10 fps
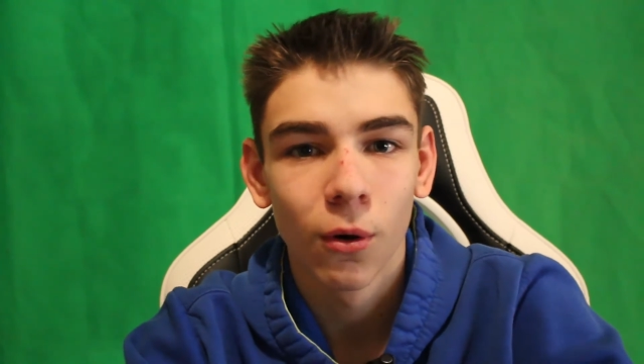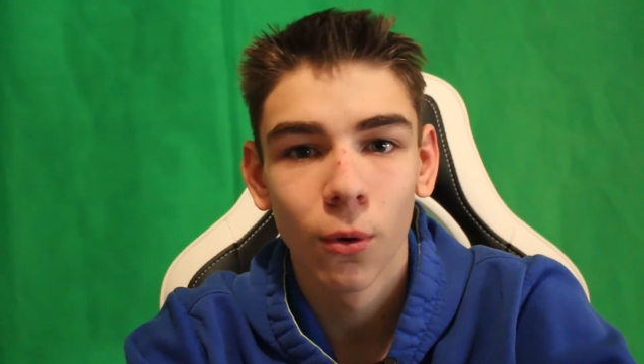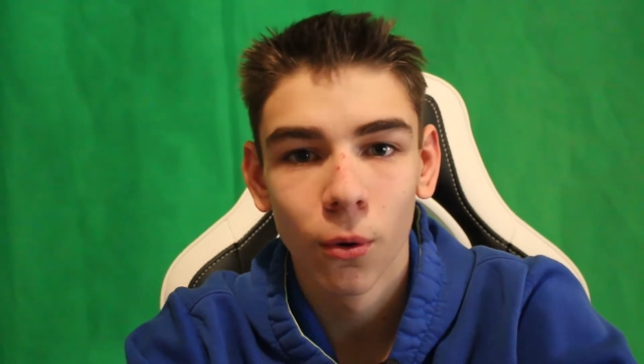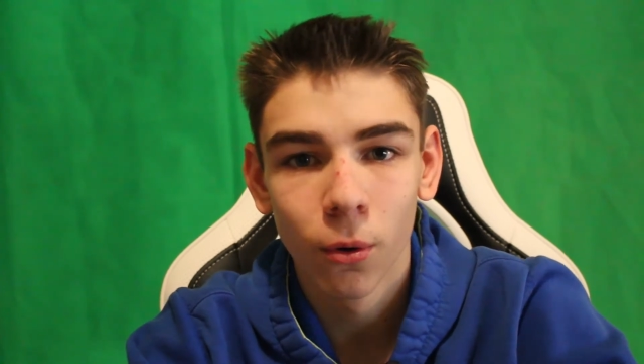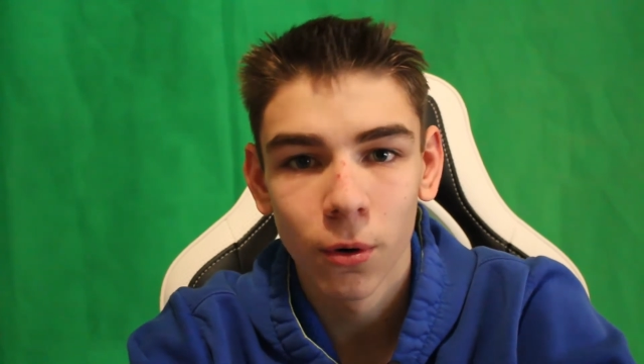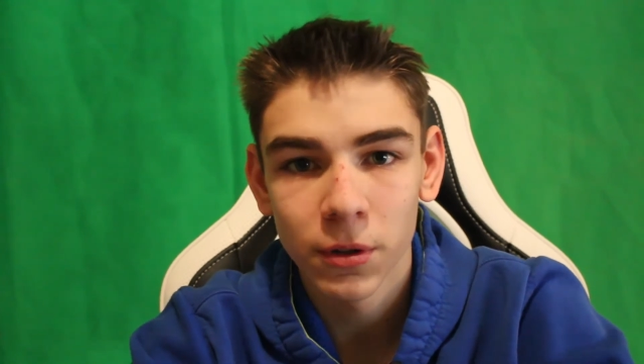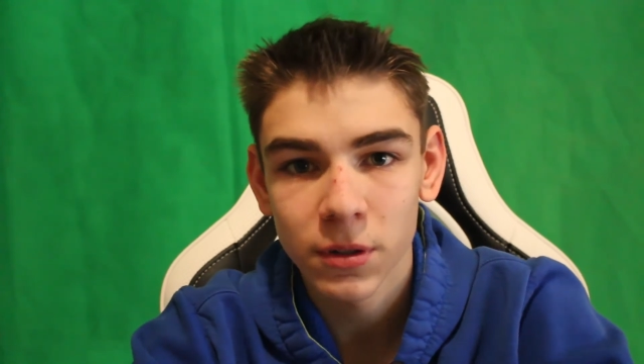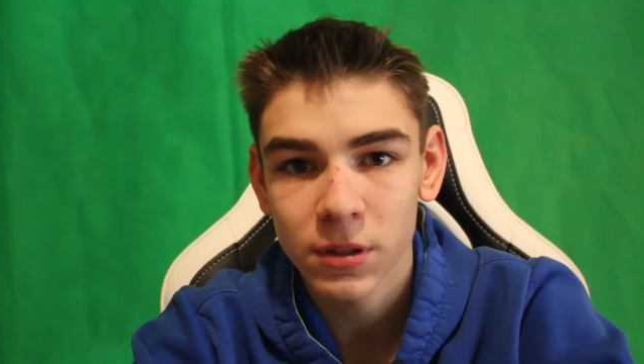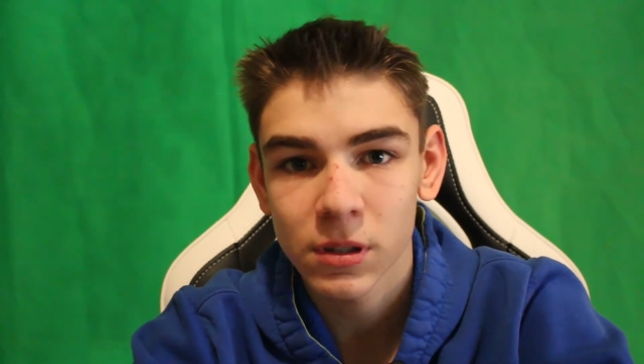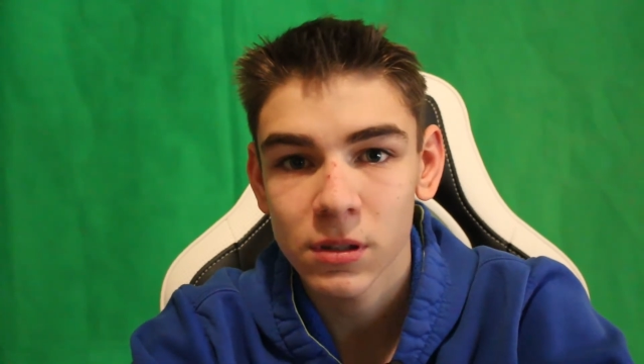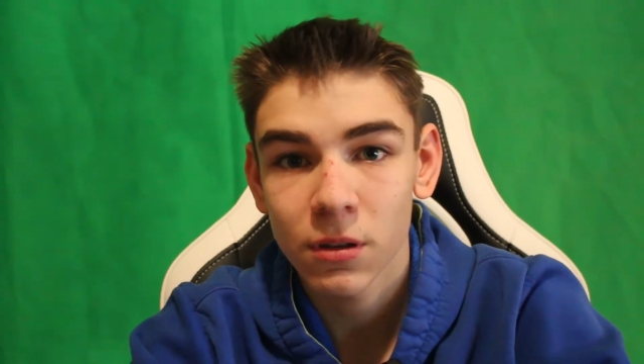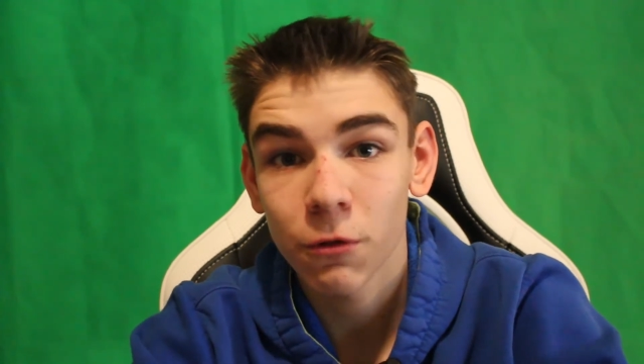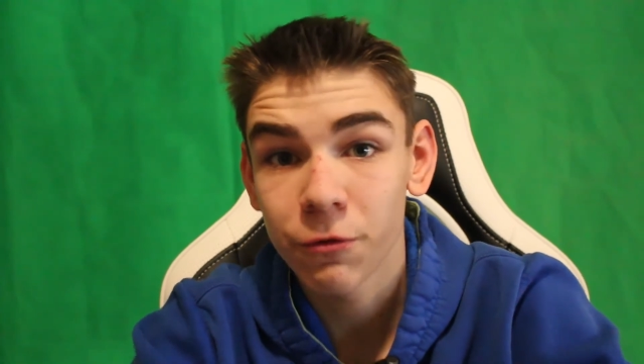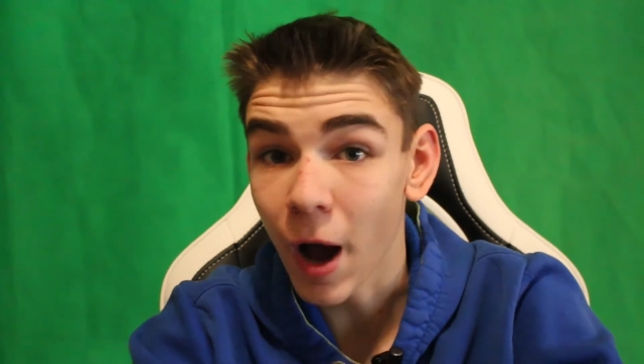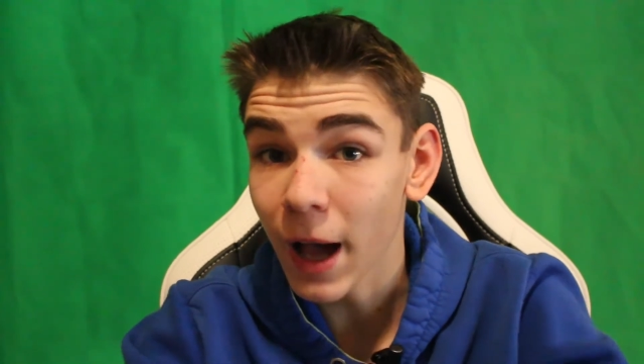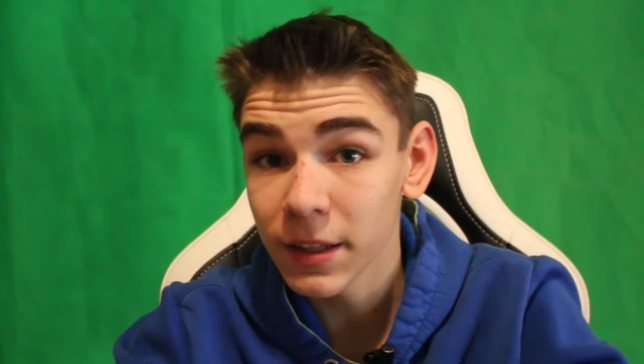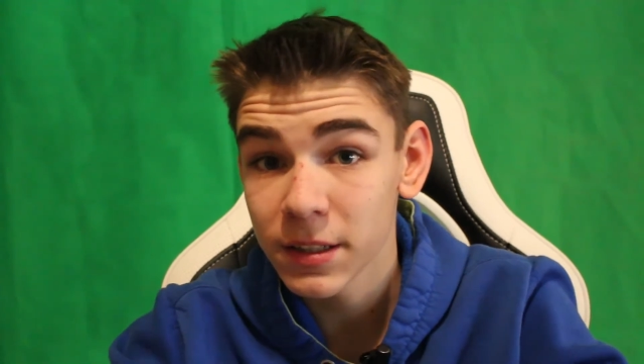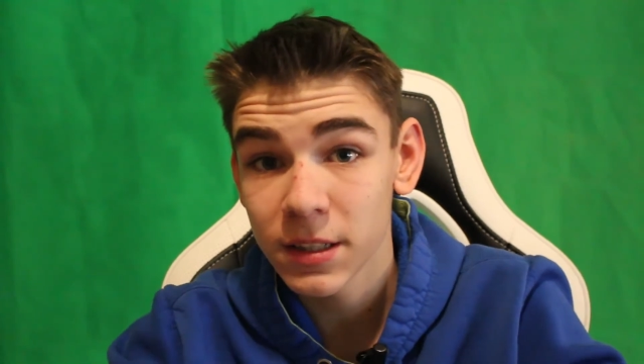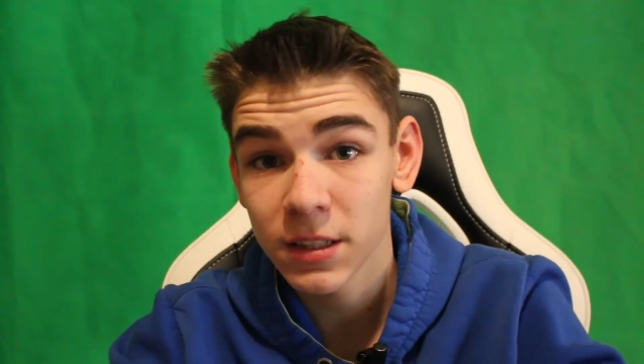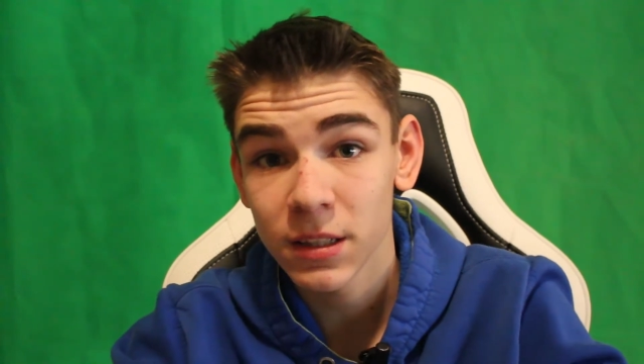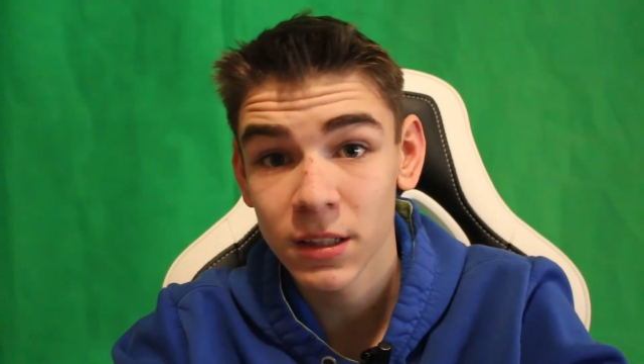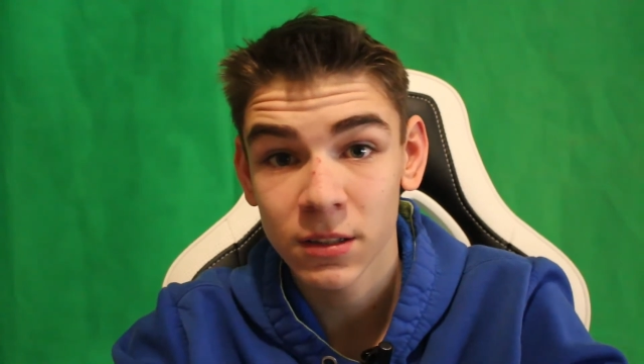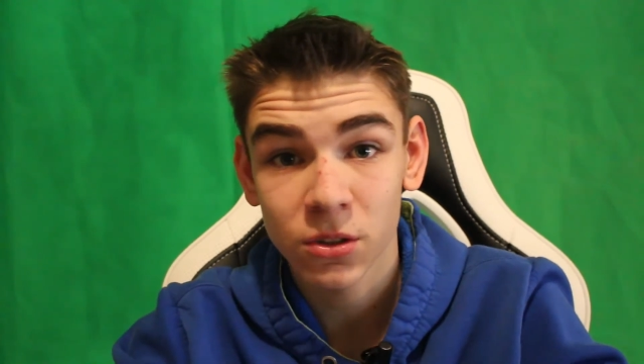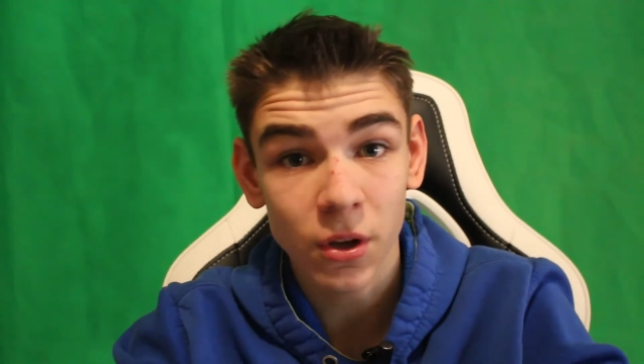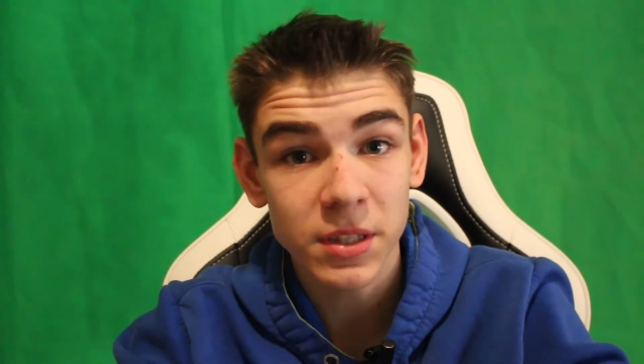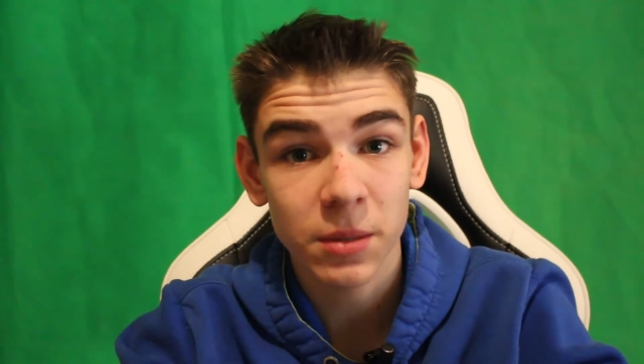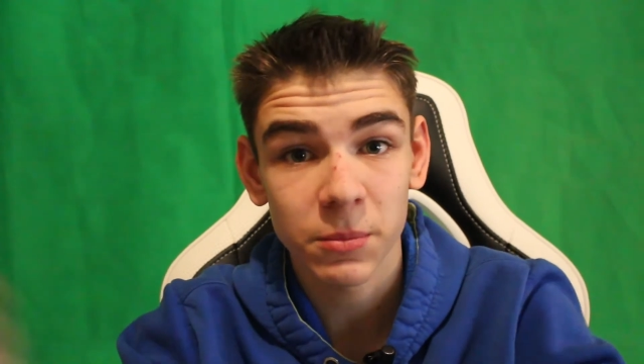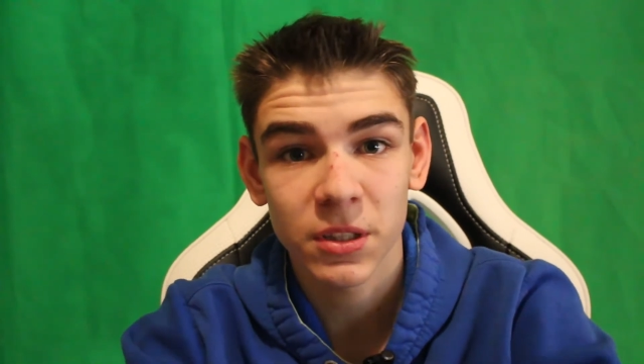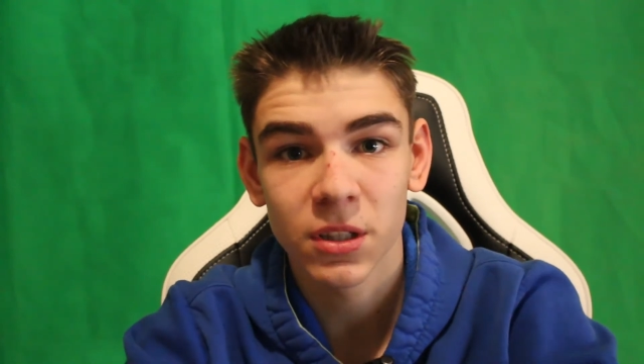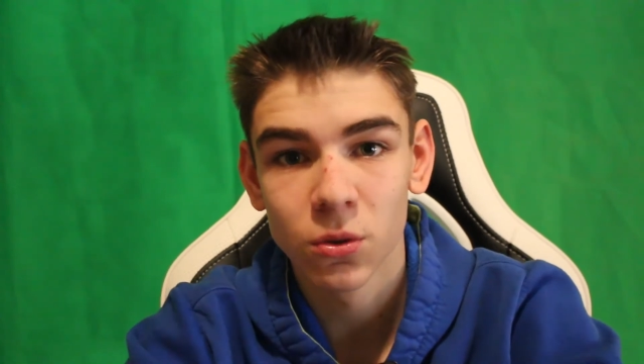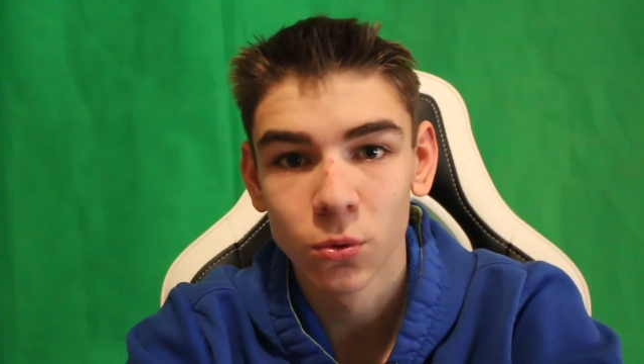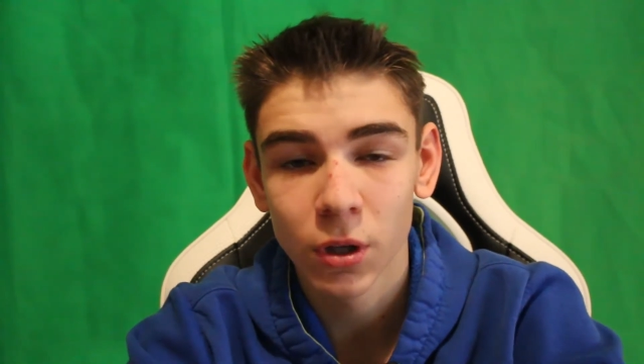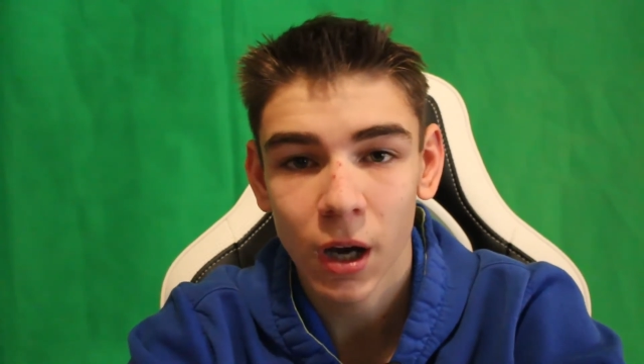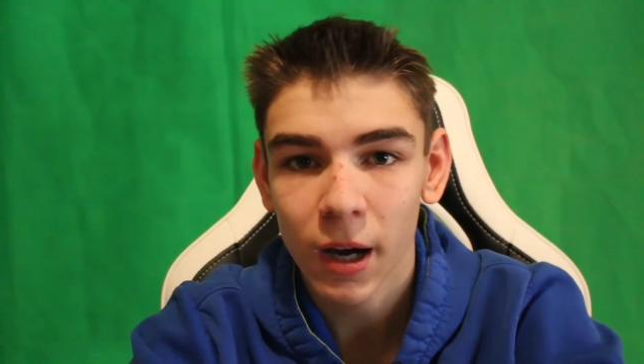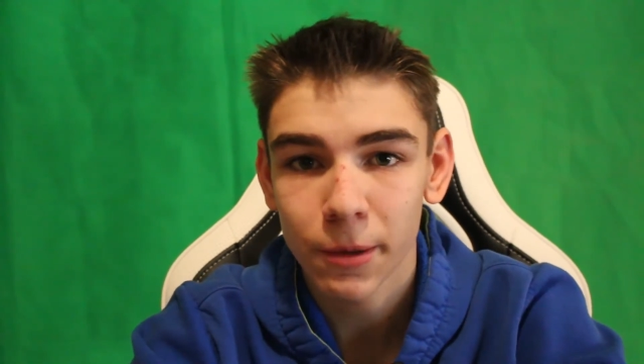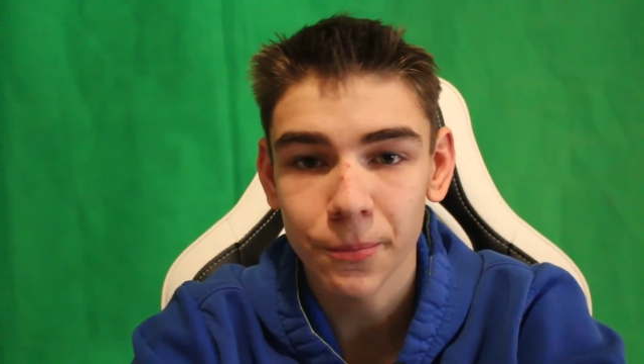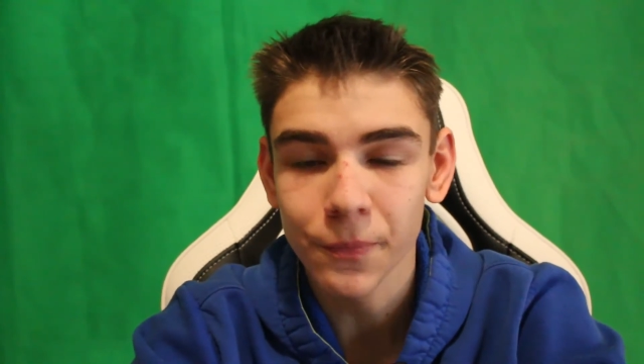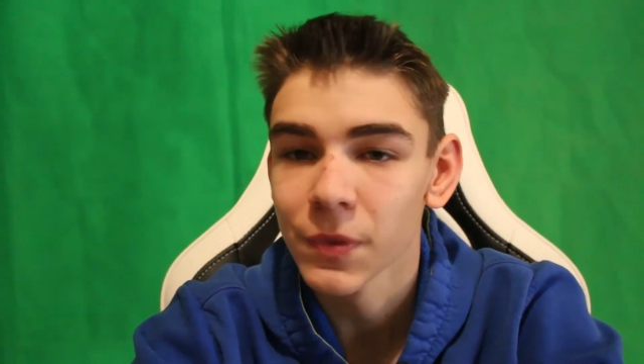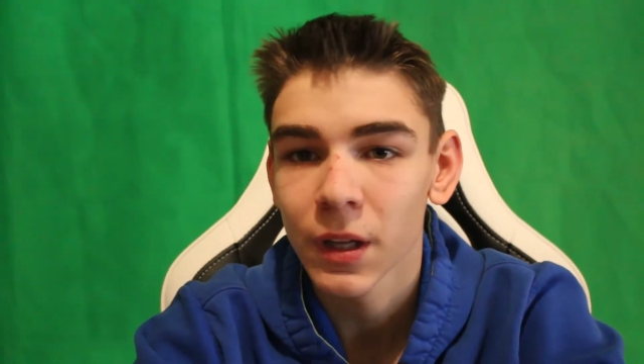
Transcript: Und für alle, die trotzdem nicht genug haben,